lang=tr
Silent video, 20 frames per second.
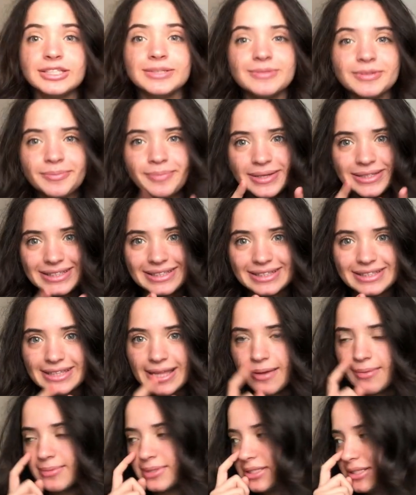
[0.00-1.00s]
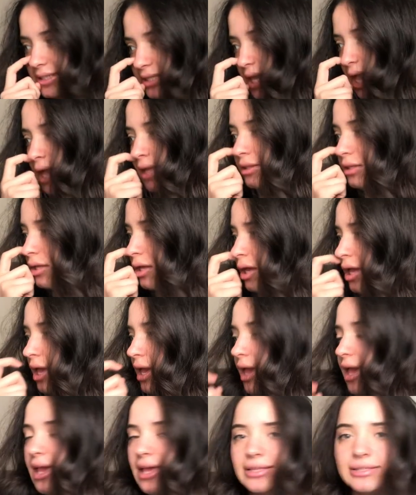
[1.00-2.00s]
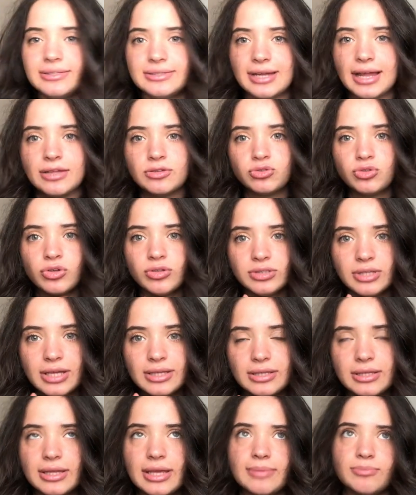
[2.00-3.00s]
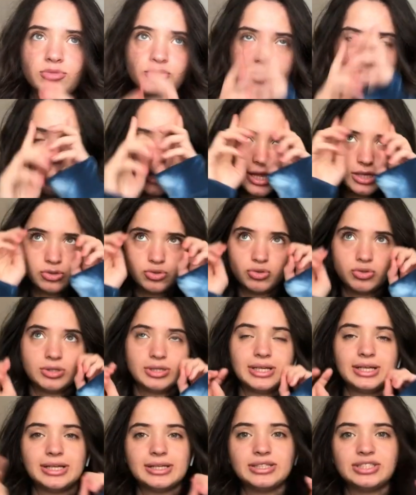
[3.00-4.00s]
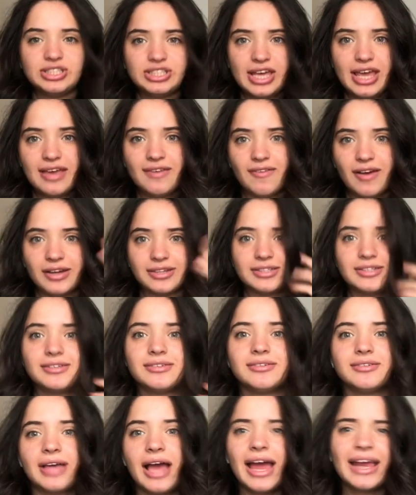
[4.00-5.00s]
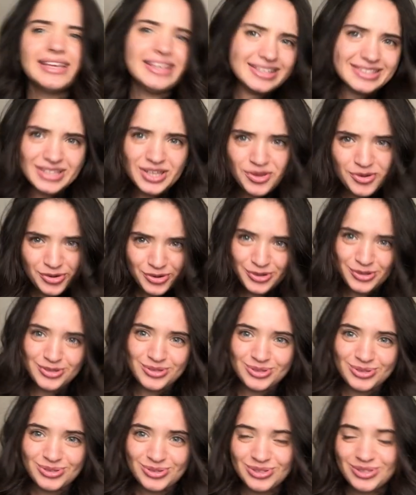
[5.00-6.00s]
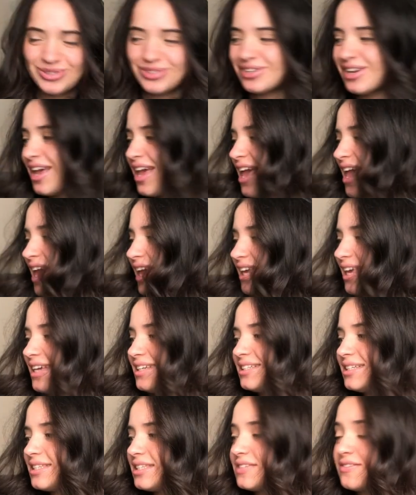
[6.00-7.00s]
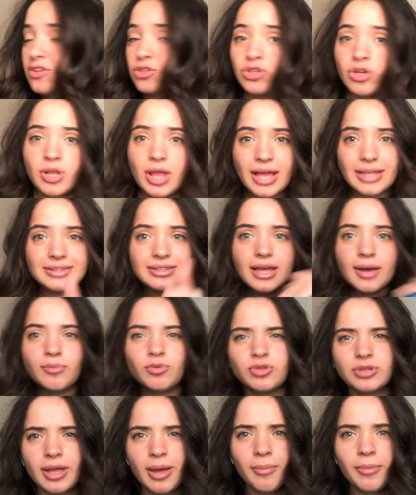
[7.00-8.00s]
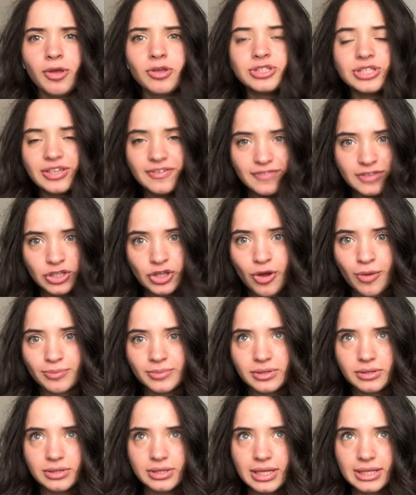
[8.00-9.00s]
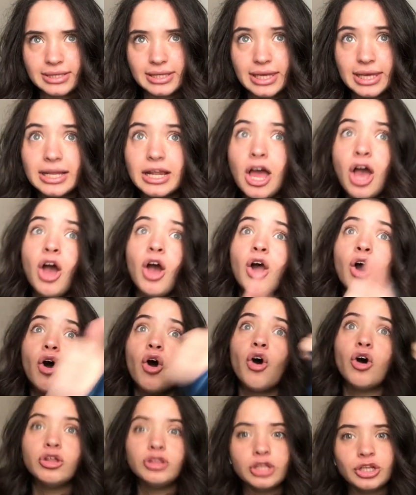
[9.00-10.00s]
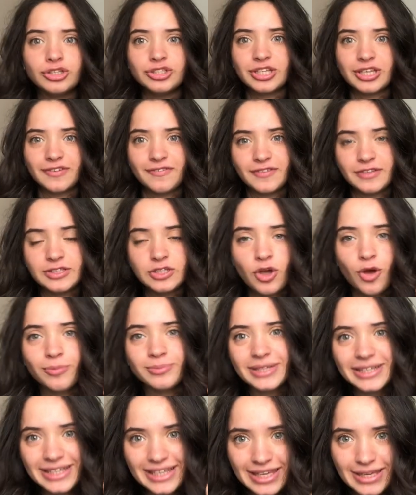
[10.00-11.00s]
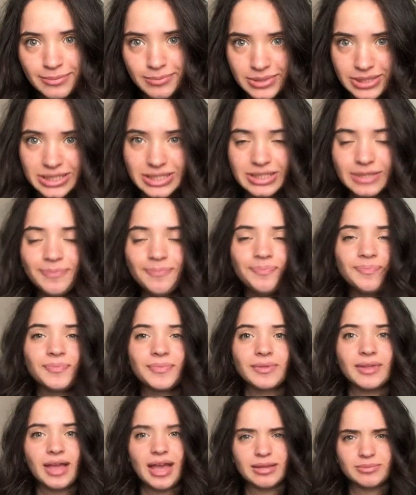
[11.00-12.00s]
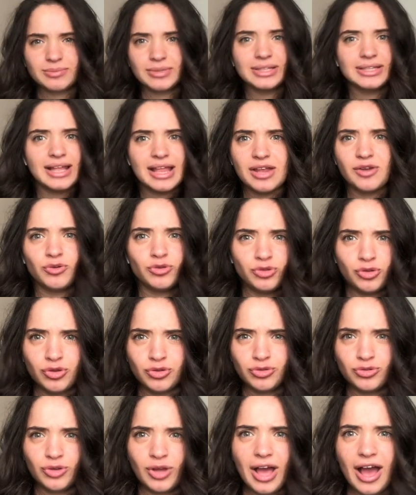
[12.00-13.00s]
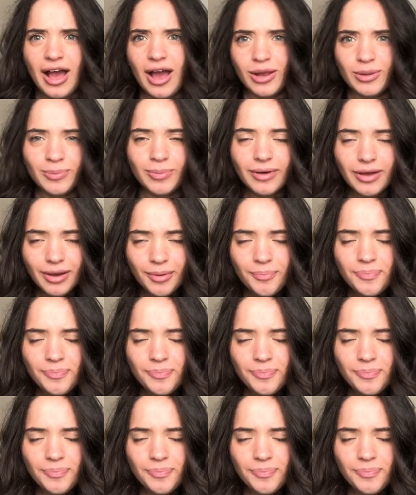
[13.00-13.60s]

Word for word: Şimdi batik demişken e, trend yoldan e, bu trend yolu şey var. Herkes de görüyorsunuzdur. Yeşil siyah şöyle. Hatta bundan bir önceki videomda değil Ondan önceki videomda giymiştim. Hayatımda neler oluyordu galiba.